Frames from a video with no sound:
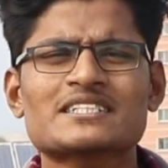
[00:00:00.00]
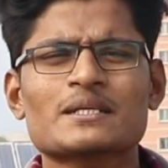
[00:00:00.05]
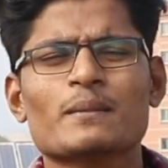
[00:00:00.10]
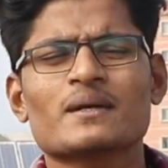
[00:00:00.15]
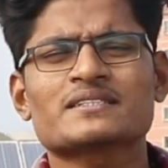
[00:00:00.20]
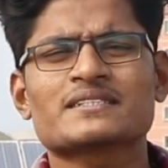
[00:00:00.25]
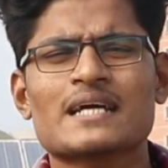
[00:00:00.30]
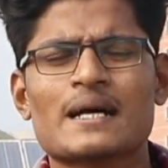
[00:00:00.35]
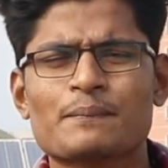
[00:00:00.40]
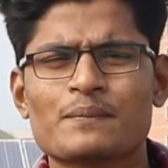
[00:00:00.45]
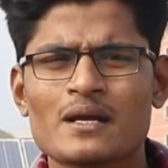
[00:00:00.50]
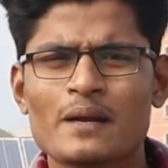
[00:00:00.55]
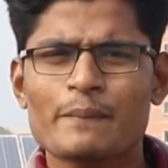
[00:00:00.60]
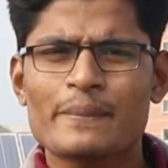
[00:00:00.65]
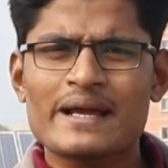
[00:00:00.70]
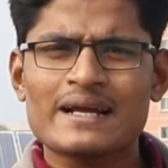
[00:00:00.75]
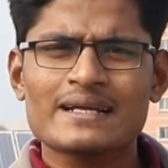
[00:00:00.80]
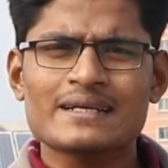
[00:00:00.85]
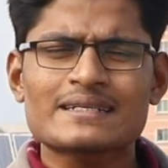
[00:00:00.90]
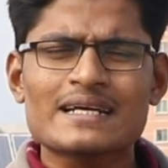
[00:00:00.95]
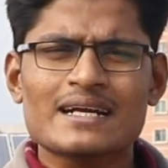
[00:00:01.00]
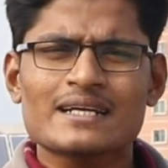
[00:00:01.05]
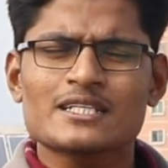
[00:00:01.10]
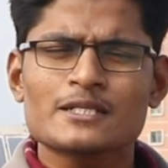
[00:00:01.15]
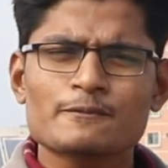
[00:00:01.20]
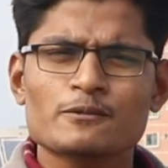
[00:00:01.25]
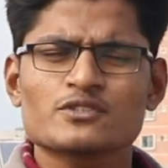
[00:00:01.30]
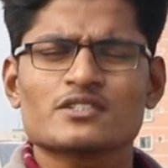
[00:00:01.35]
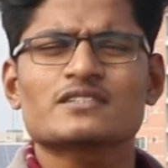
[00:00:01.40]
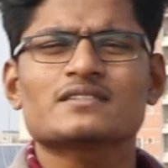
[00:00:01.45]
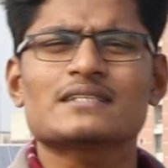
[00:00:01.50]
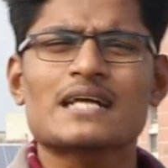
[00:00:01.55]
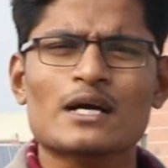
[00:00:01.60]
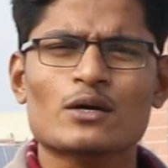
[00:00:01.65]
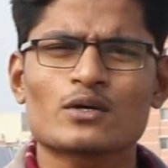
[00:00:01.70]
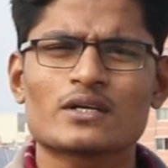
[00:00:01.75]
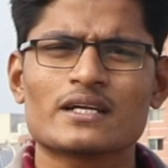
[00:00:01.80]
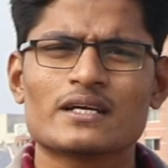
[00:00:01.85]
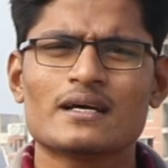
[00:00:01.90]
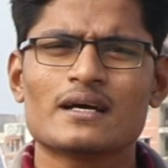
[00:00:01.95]
মাসে মাসে আপনারা ব্যাংকে টাকা ডিপোজিট না
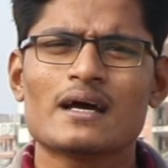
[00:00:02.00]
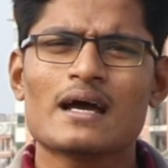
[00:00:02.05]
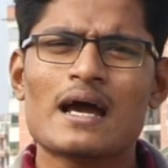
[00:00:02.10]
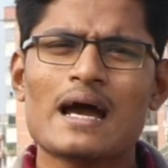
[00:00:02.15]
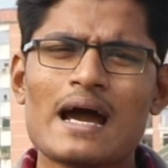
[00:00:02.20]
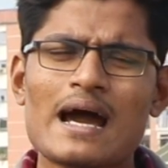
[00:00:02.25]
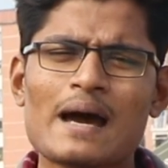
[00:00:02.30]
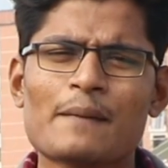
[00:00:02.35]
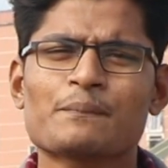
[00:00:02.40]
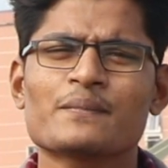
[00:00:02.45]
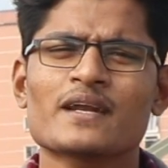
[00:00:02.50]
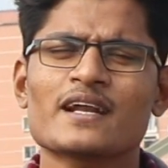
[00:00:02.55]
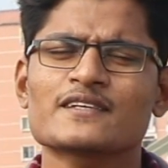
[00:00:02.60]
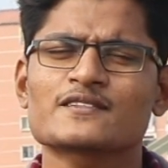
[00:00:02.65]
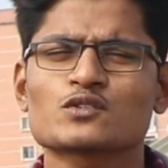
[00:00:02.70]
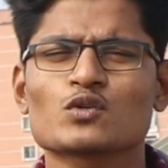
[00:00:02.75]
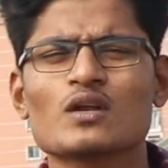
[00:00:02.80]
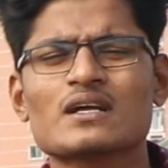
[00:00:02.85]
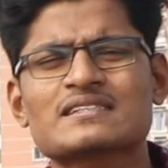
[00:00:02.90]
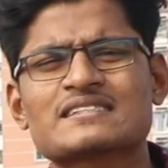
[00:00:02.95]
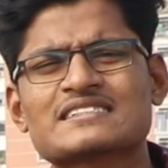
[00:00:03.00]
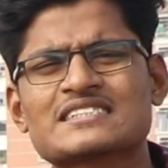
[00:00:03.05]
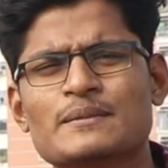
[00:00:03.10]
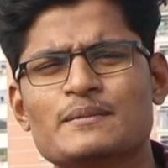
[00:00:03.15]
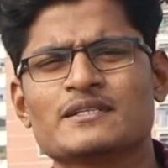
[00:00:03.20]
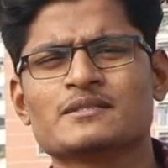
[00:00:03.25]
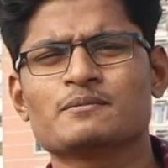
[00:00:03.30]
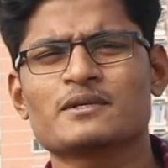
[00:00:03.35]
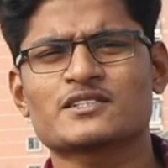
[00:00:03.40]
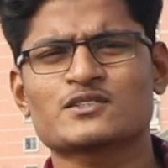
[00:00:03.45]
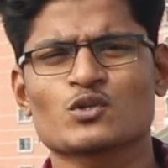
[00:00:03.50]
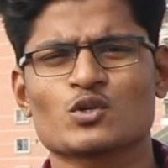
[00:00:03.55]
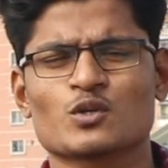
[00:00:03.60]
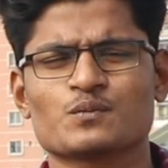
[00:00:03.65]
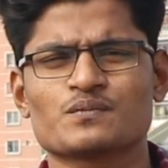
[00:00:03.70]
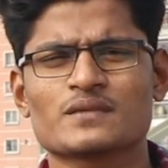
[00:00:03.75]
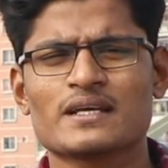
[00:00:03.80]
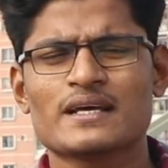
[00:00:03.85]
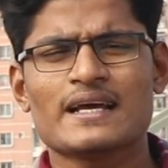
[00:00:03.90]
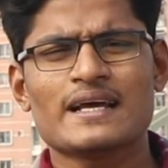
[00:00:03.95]
করে আপনারা সোলার সিস্টেমে ইনভেস্ট
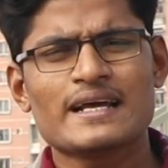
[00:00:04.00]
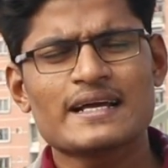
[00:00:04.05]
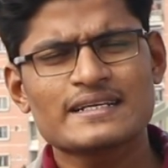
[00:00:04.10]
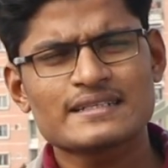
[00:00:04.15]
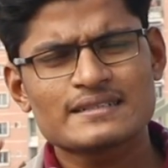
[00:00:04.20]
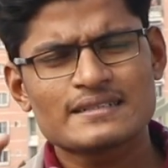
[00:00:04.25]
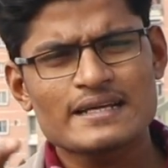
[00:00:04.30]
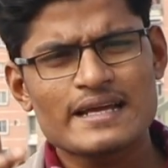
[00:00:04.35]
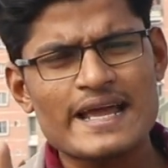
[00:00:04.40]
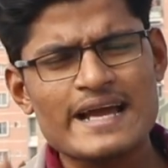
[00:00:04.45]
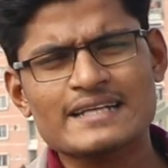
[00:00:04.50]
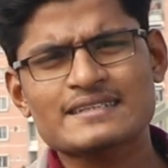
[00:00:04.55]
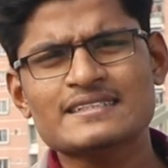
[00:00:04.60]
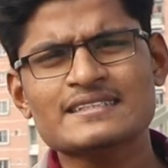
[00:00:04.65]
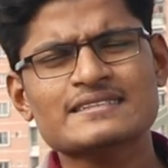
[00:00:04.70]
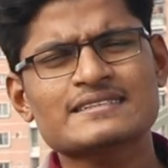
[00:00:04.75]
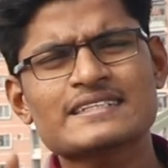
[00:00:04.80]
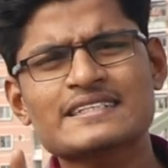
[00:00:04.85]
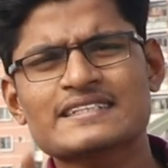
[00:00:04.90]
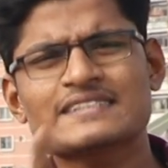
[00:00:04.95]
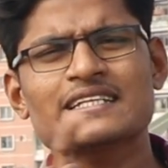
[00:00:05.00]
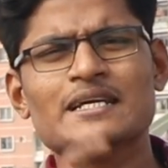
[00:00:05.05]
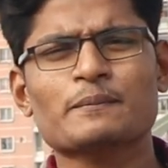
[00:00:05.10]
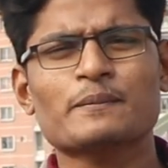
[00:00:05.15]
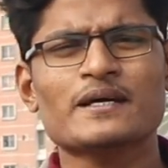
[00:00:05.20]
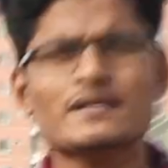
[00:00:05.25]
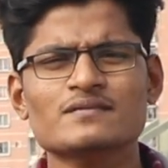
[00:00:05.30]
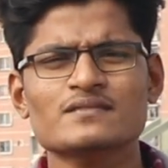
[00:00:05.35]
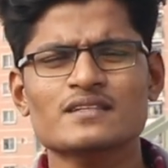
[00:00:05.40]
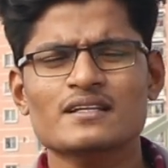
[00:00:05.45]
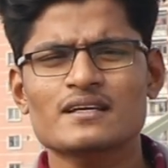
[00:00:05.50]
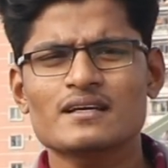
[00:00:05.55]
করুন একদিন ঠিকই দেখবেন